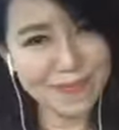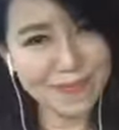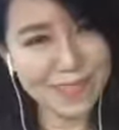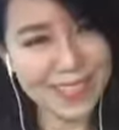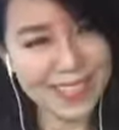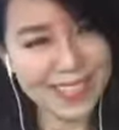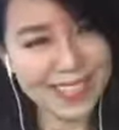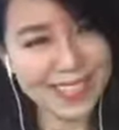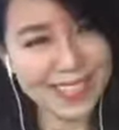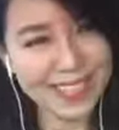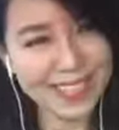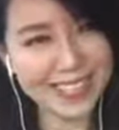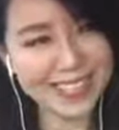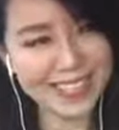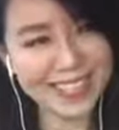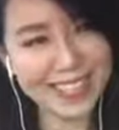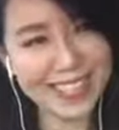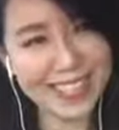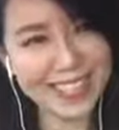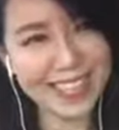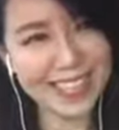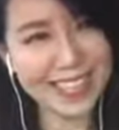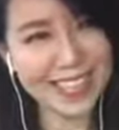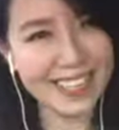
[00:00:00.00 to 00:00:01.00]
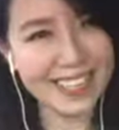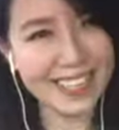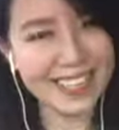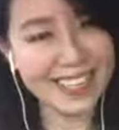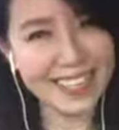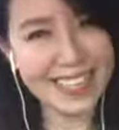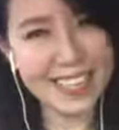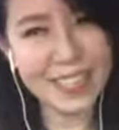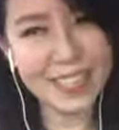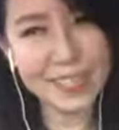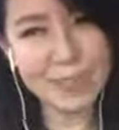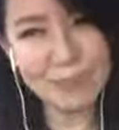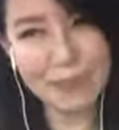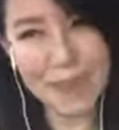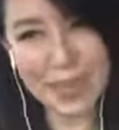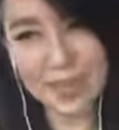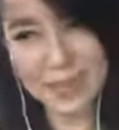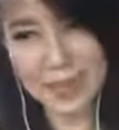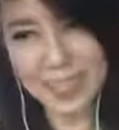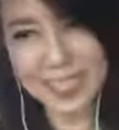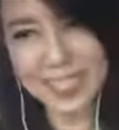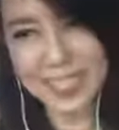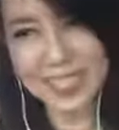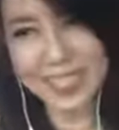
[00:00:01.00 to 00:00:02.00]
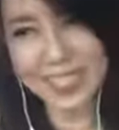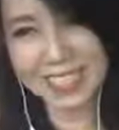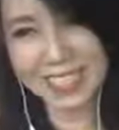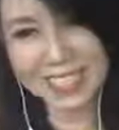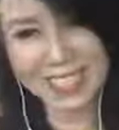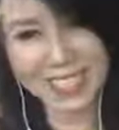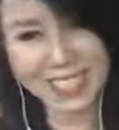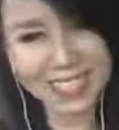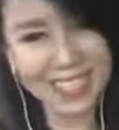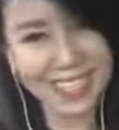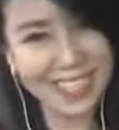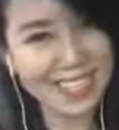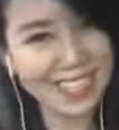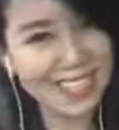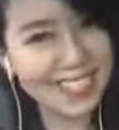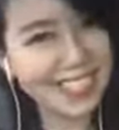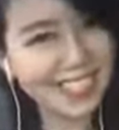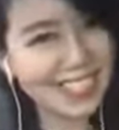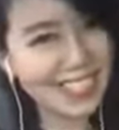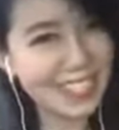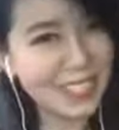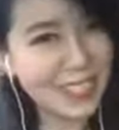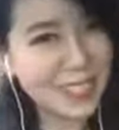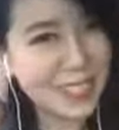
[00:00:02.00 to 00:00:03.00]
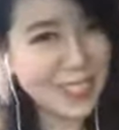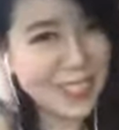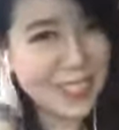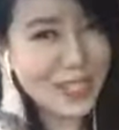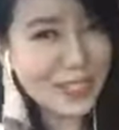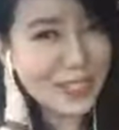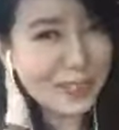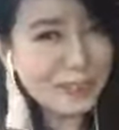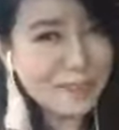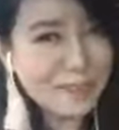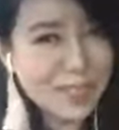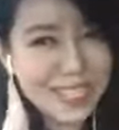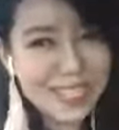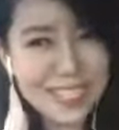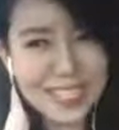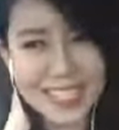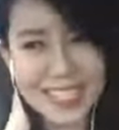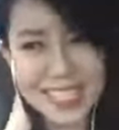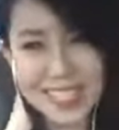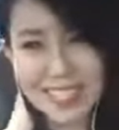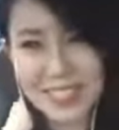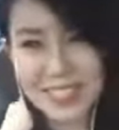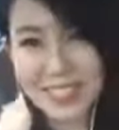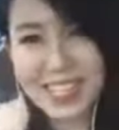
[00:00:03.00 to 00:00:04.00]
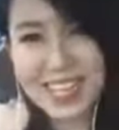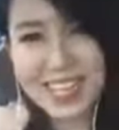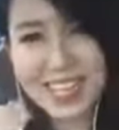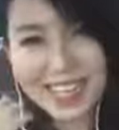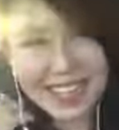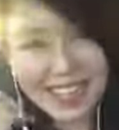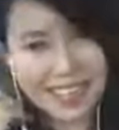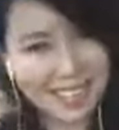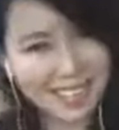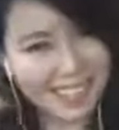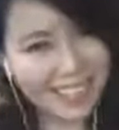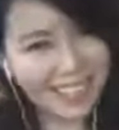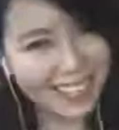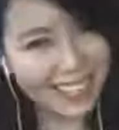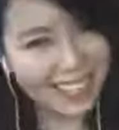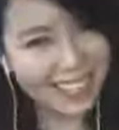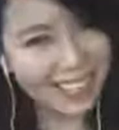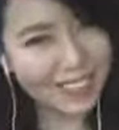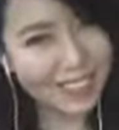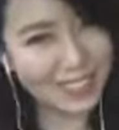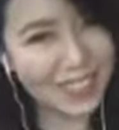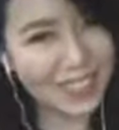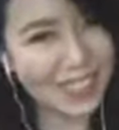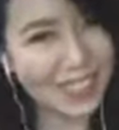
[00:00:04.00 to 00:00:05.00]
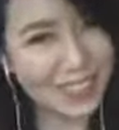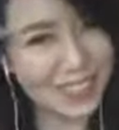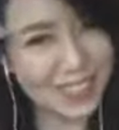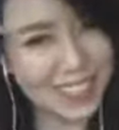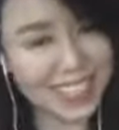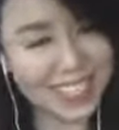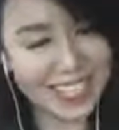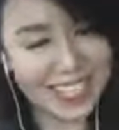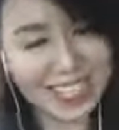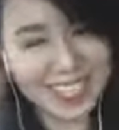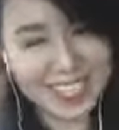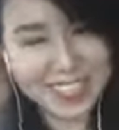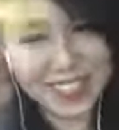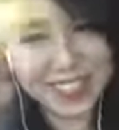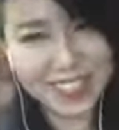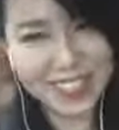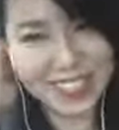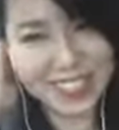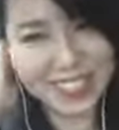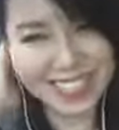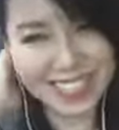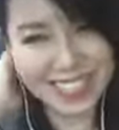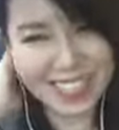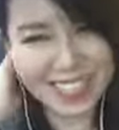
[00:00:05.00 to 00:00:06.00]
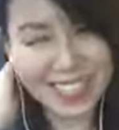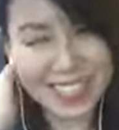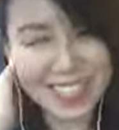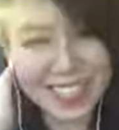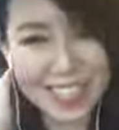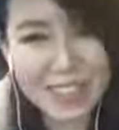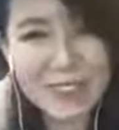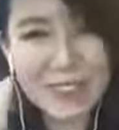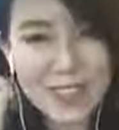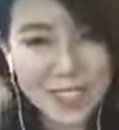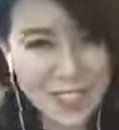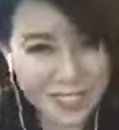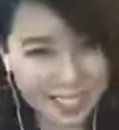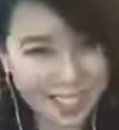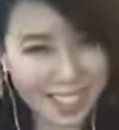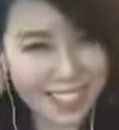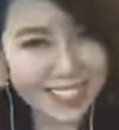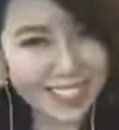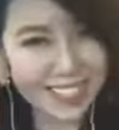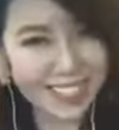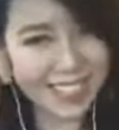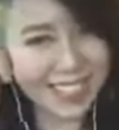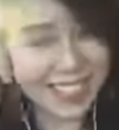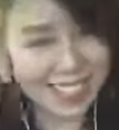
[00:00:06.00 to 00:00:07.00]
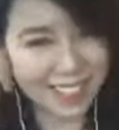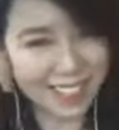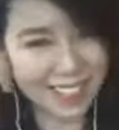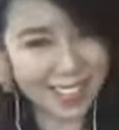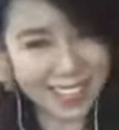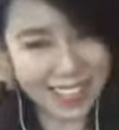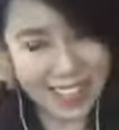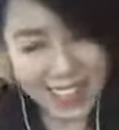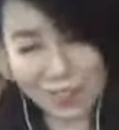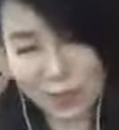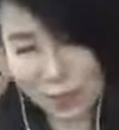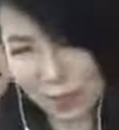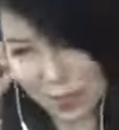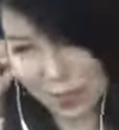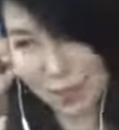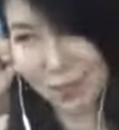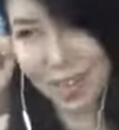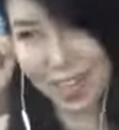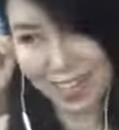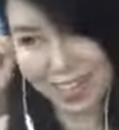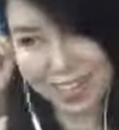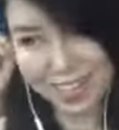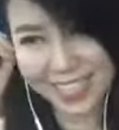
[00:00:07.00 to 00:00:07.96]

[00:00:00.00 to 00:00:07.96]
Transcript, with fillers: 可能啊，现在有百多个学生，可能到时候毕业的只有一两个。因为一路踢人出去，那我有这样子的习惯哈，我会把人